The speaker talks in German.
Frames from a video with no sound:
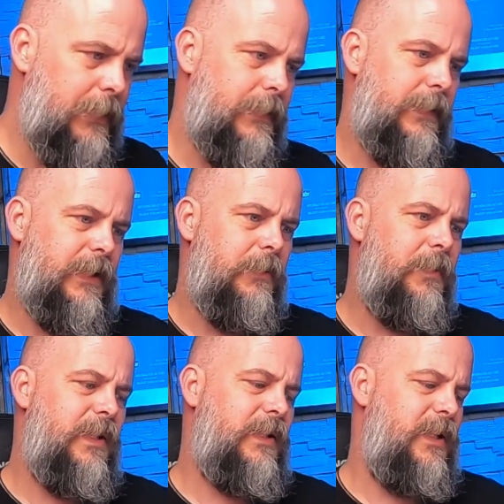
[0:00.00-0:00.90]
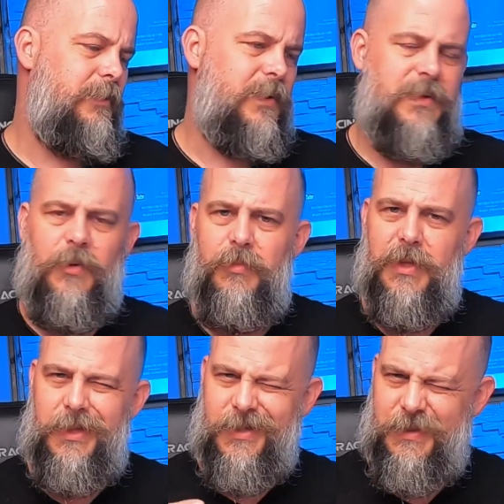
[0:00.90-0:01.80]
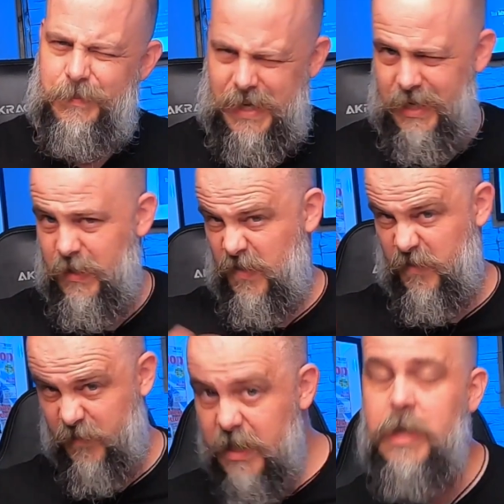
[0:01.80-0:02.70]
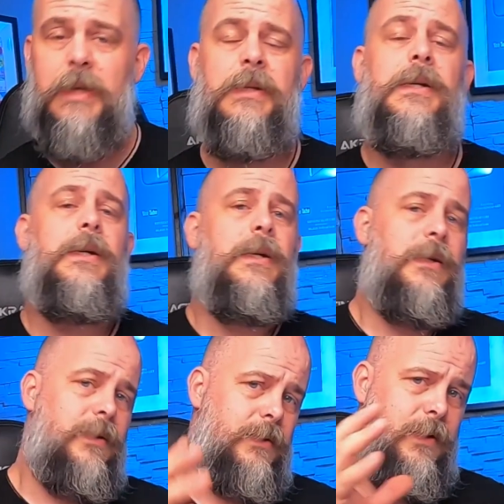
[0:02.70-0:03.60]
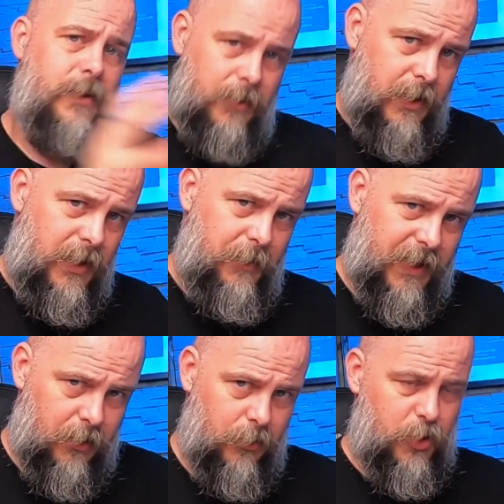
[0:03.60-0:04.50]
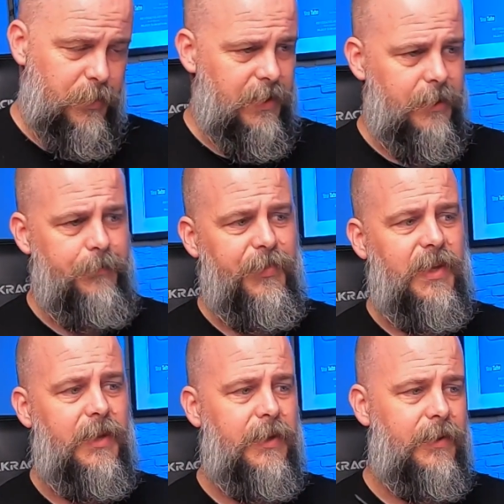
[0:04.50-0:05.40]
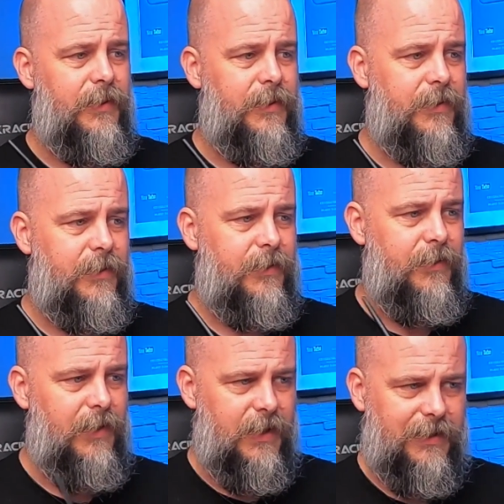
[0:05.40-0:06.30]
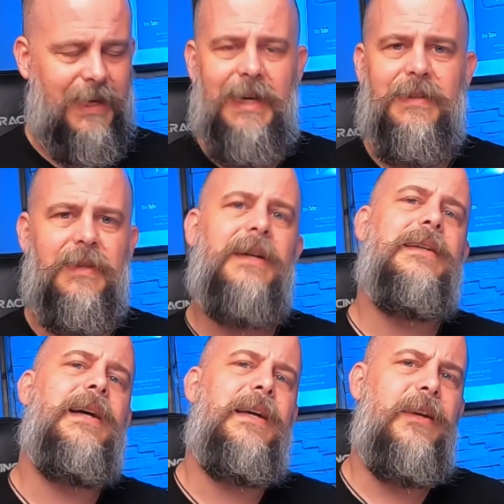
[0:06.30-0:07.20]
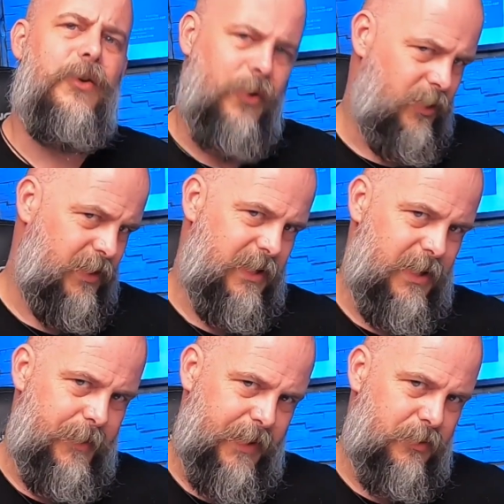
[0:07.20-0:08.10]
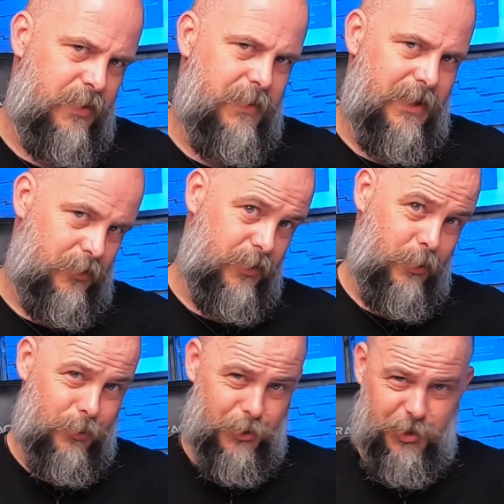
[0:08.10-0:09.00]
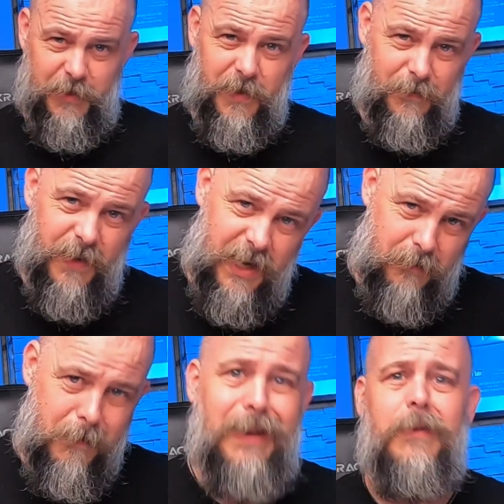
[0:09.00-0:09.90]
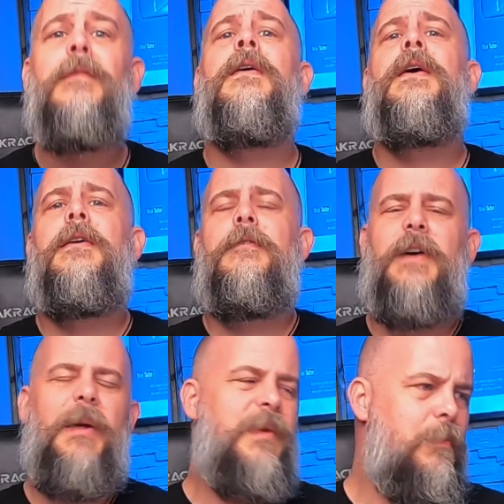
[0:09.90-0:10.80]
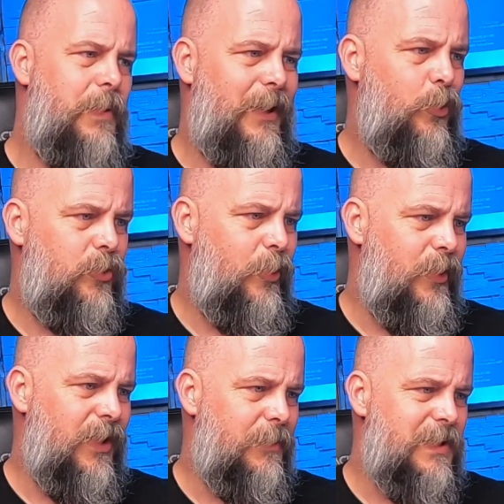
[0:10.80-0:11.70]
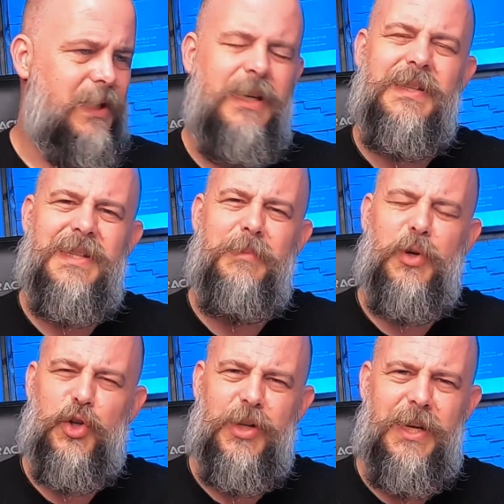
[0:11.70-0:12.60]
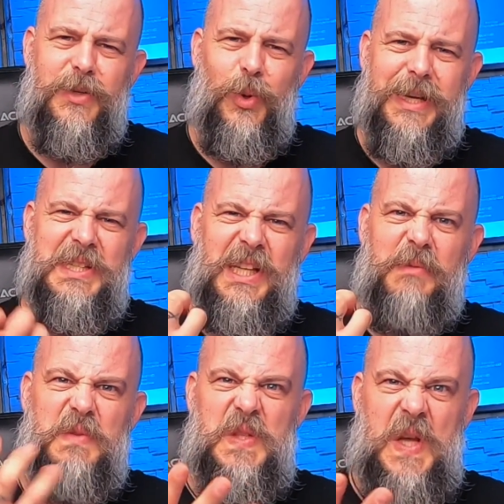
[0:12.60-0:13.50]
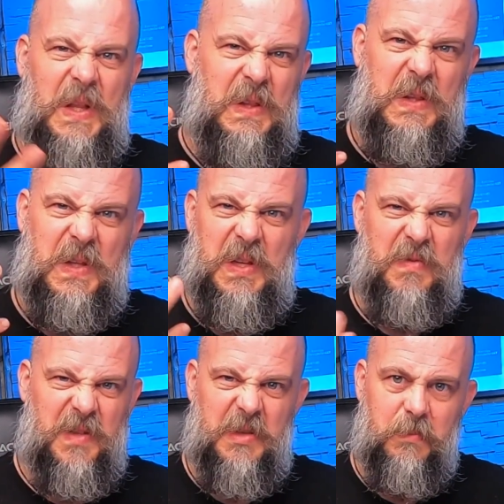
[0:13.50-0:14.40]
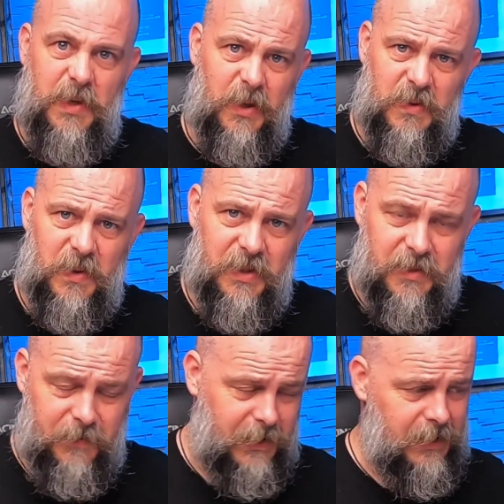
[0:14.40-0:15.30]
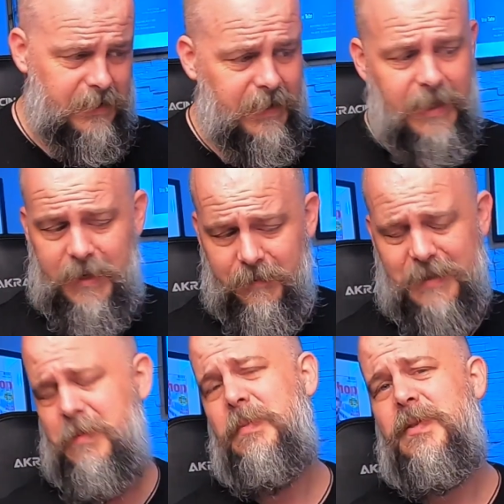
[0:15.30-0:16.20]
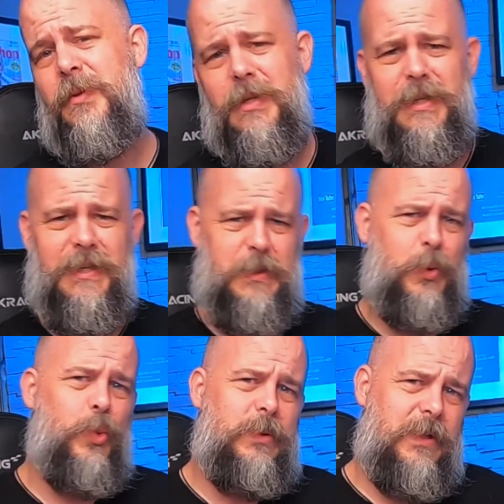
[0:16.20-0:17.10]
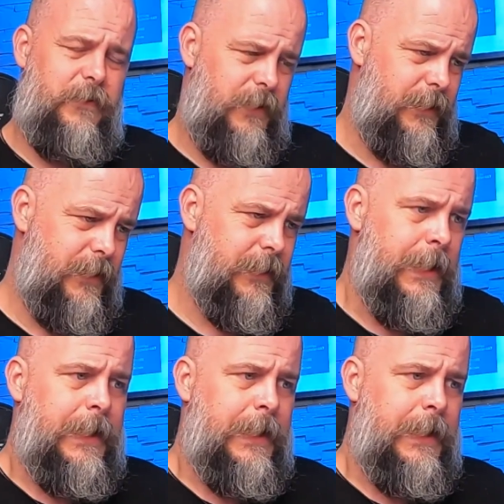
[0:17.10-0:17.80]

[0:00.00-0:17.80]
Also ich habe bei der Kalibration mit einer Spider 4, das ist eine Kalibrierungsspinne, nach drei Tagen eine erneute Kalibrierung gemacht und der Unterschied war vehement. Vor allem die Blautöne haben sich hier ziemlich schnell zu extrem satten, giftigen Blautönen entwickelt, was mir persönlich nicht so gut gefallen hat.